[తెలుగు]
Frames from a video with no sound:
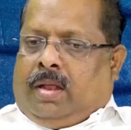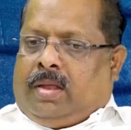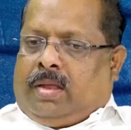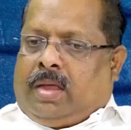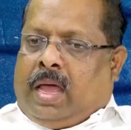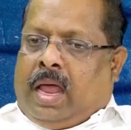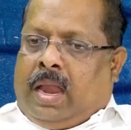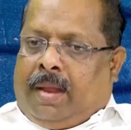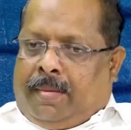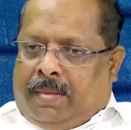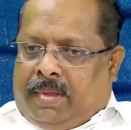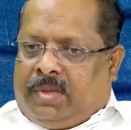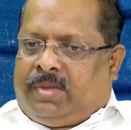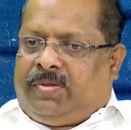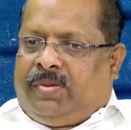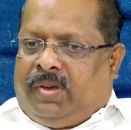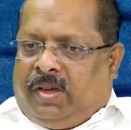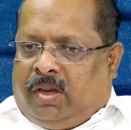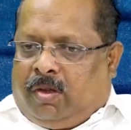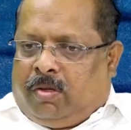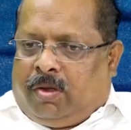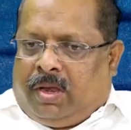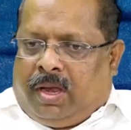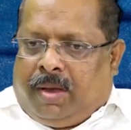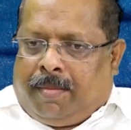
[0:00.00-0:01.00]
చాలా మంది
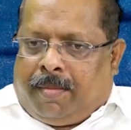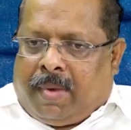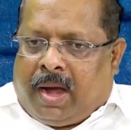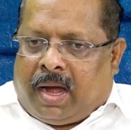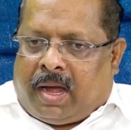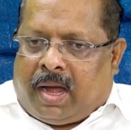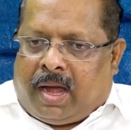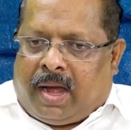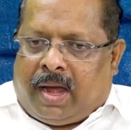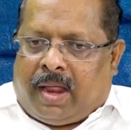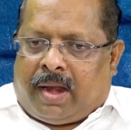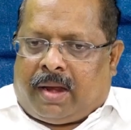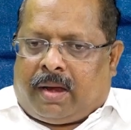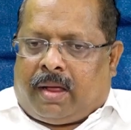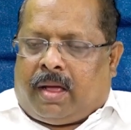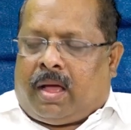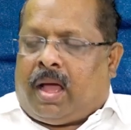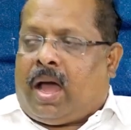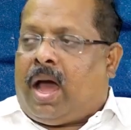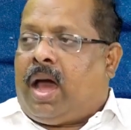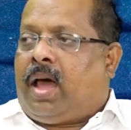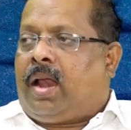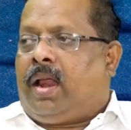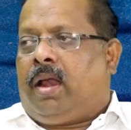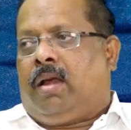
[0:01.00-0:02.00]
స్వీట్ల గురించి మాట్లాడారు
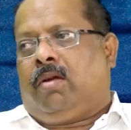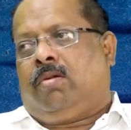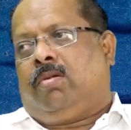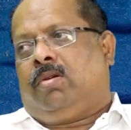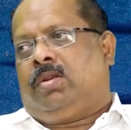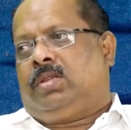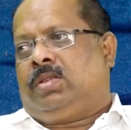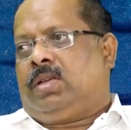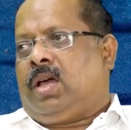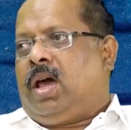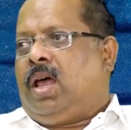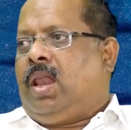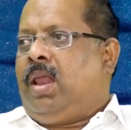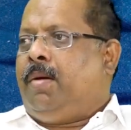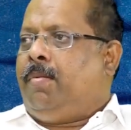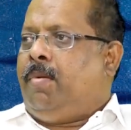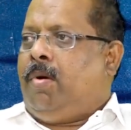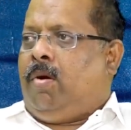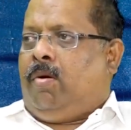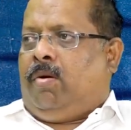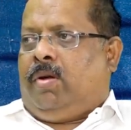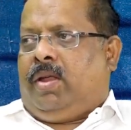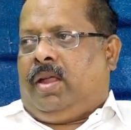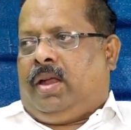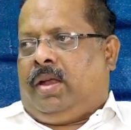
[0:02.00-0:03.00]
కారాలు కూడా చాలా
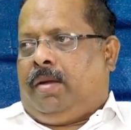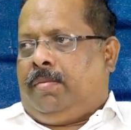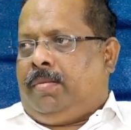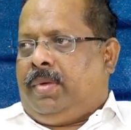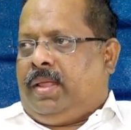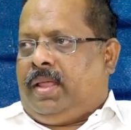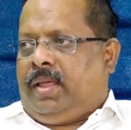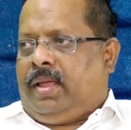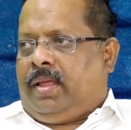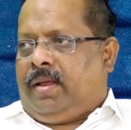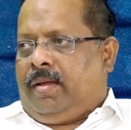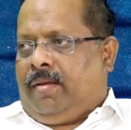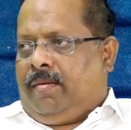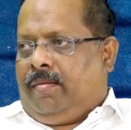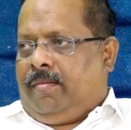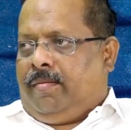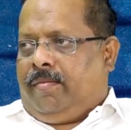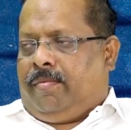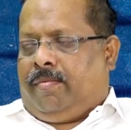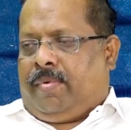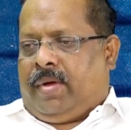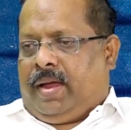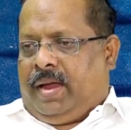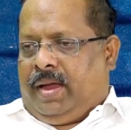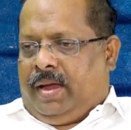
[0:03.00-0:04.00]
బాగుంటాయండి మా దగ్గర
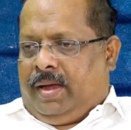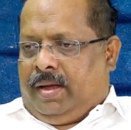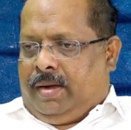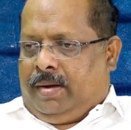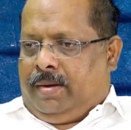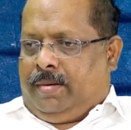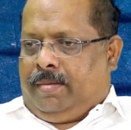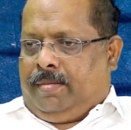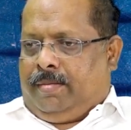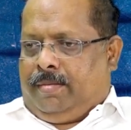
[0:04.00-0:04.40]
ఫైన్